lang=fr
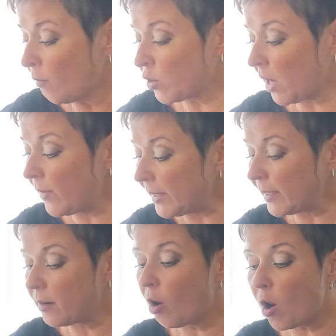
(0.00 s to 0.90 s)
vous, savez,
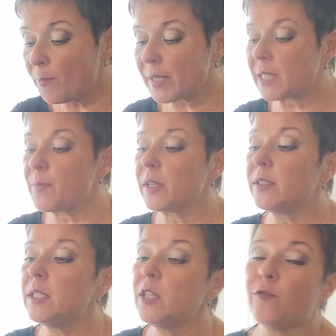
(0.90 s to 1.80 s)
des grandes
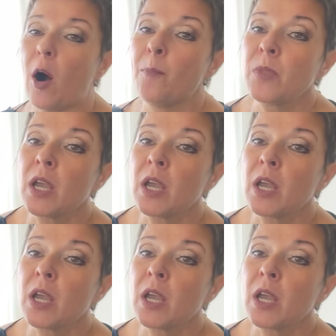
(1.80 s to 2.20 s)
perspectives